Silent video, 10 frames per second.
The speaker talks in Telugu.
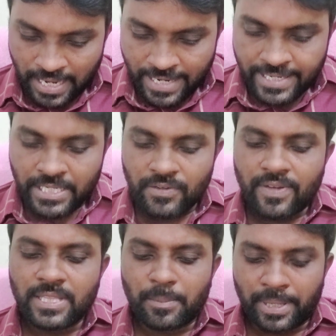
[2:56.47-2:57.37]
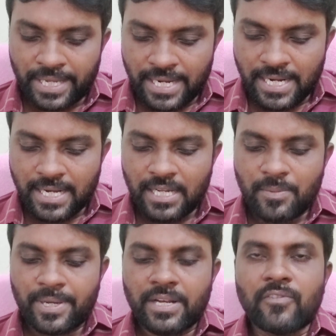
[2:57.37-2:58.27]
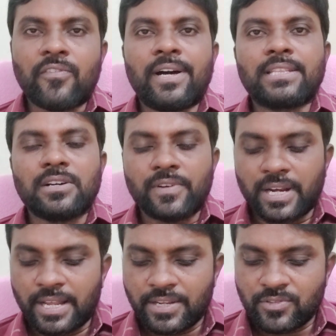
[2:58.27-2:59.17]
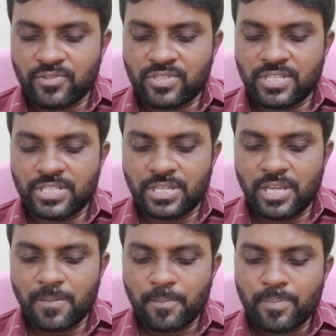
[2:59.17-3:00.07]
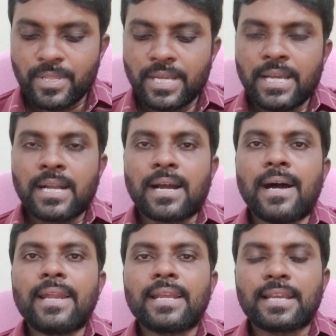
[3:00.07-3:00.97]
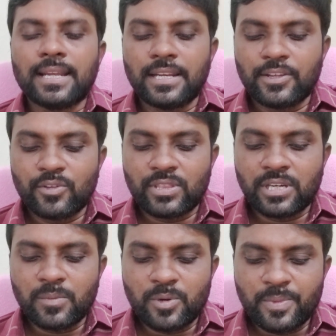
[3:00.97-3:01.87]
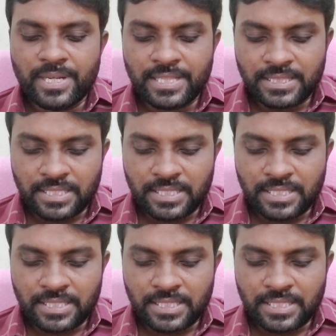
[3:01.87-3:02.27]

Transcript: నా ఇంటి వద్ద భయంకరమైన వాతావరణాన్ని సృష్టించి కార్గిల్ యుద్ధ భూమిని